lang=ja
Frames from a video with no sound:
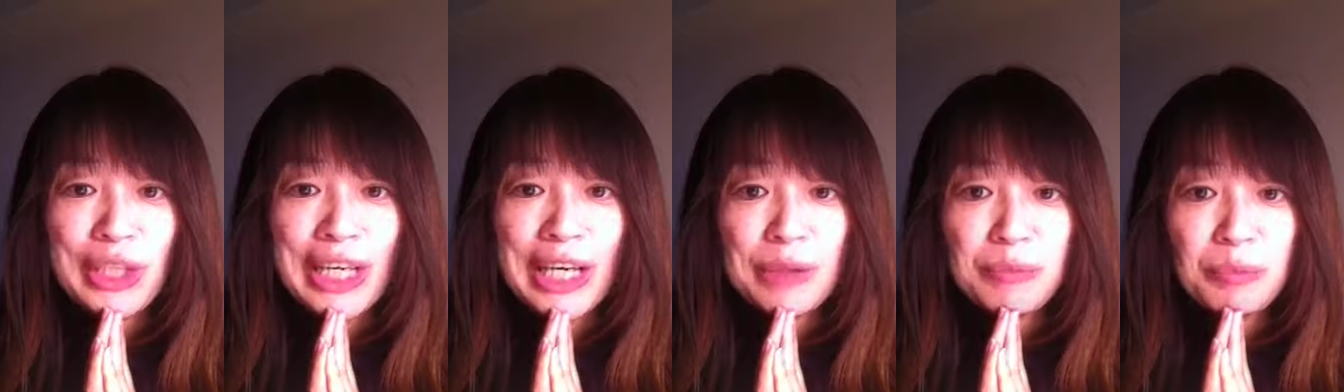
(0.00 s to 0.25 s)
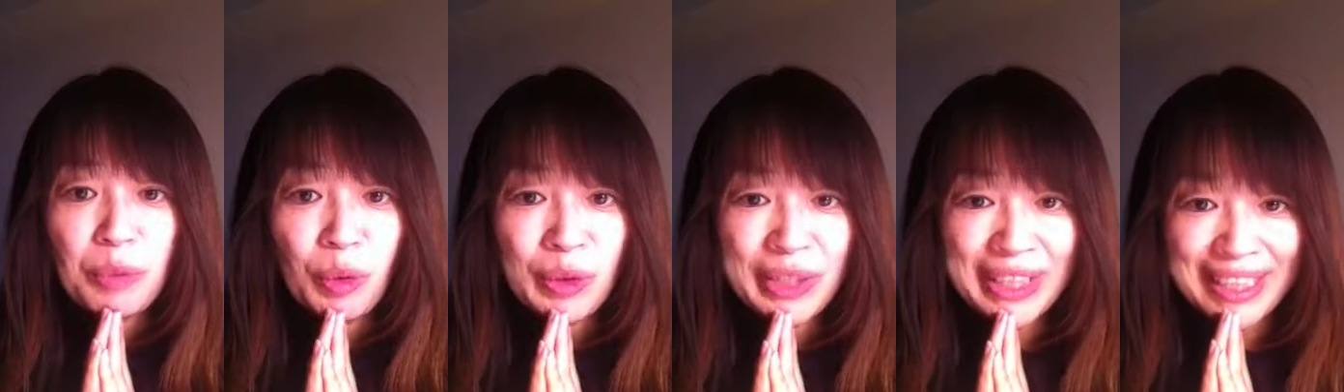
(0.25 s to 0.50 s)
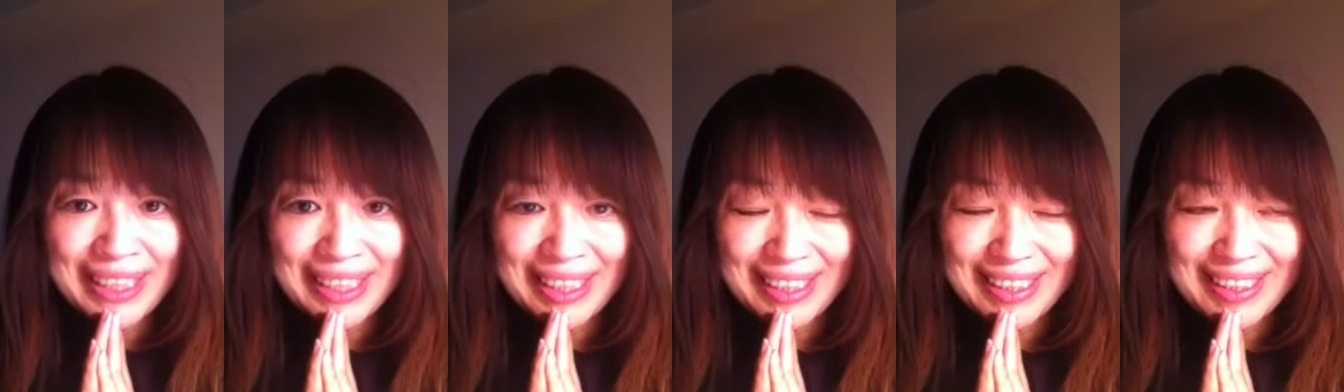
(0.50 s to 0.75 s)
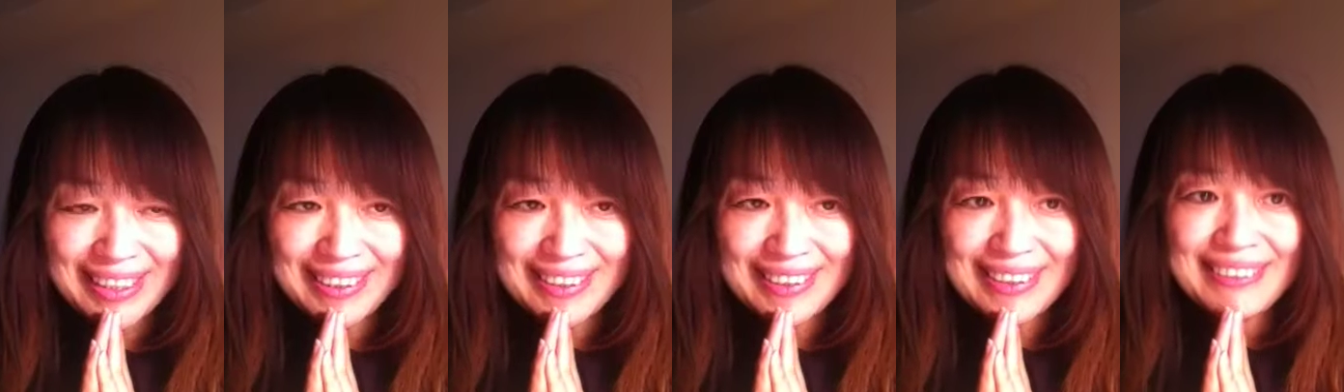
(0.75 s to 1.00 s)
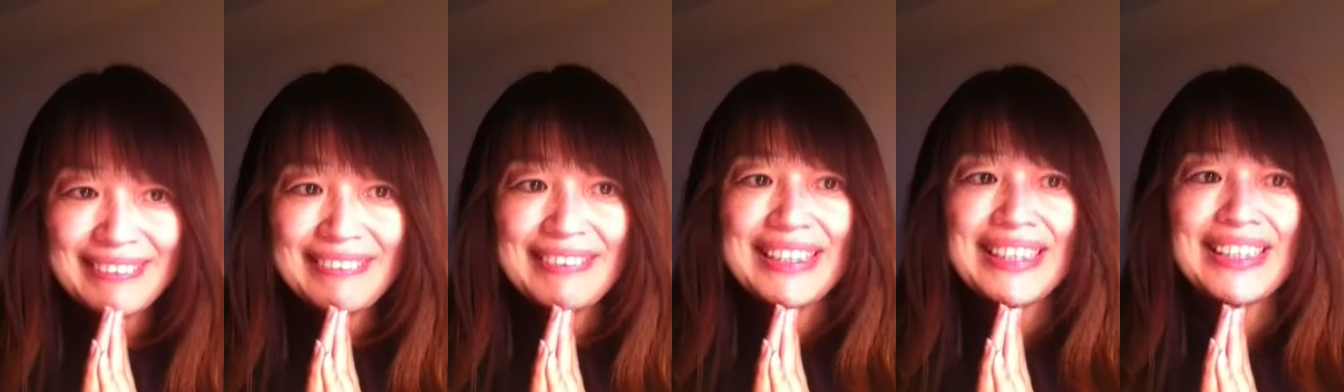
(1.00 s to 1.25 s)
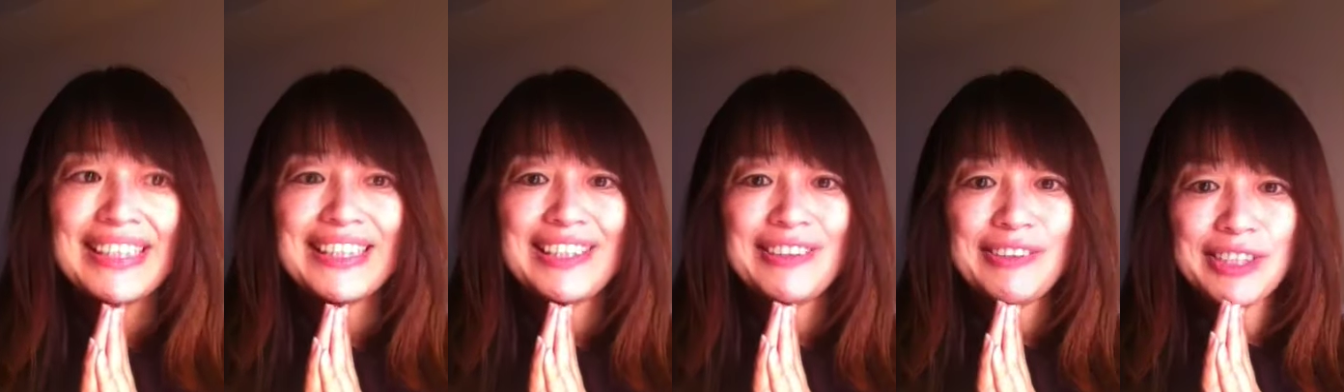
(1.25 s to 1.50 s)
大モニアっていう言
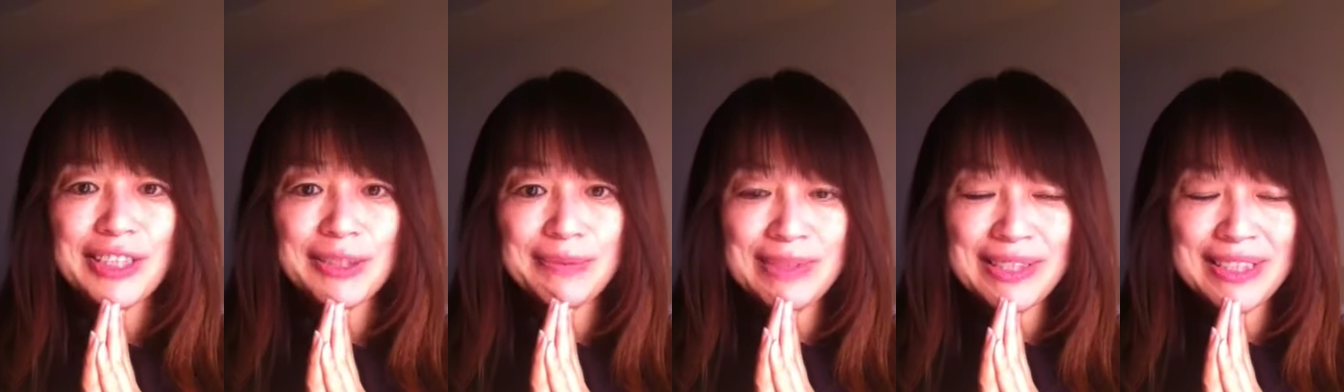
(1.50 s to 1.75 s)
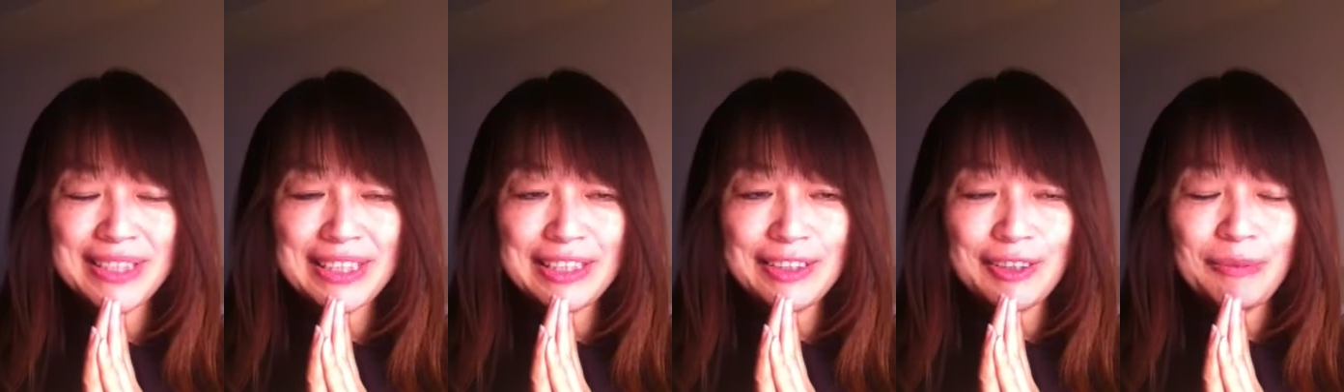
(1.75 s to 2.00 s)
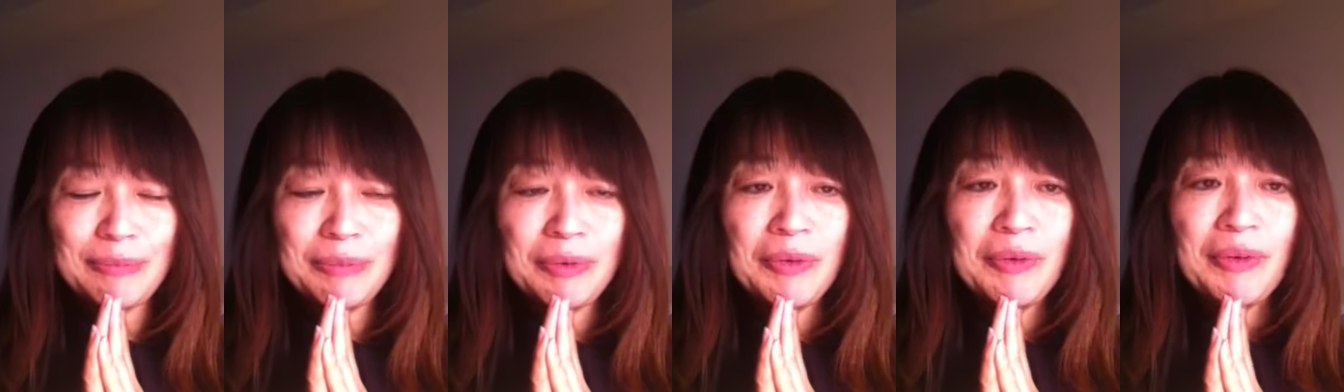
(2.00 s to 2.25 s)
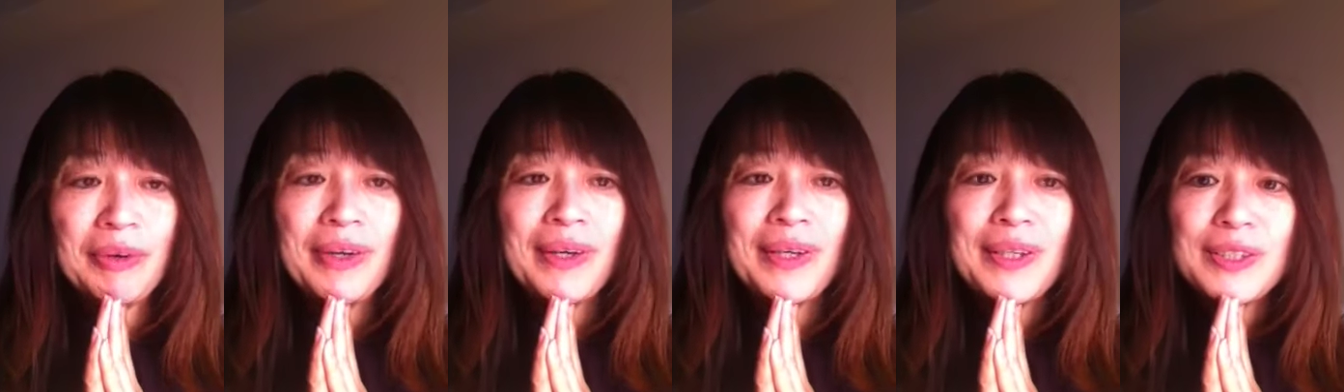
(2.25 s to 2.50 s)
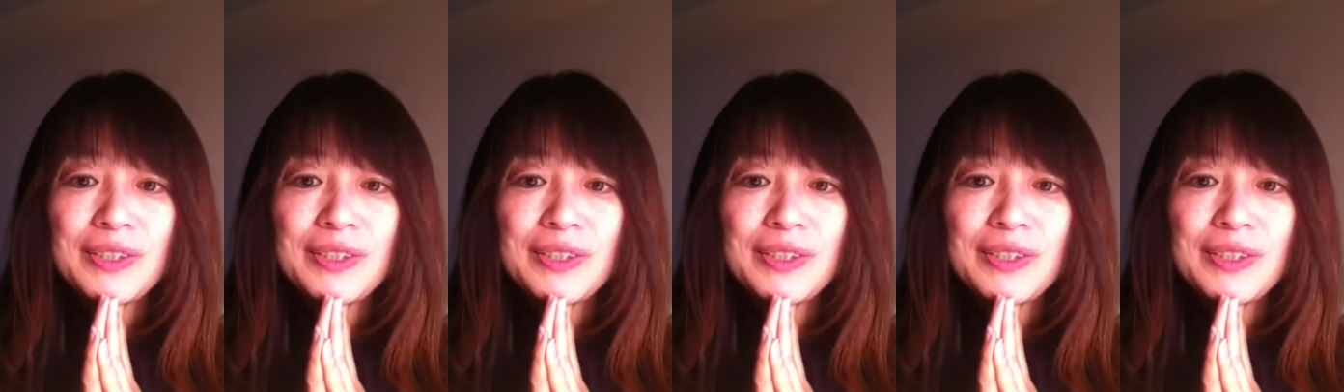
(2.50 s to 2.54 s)
い方をしますけれども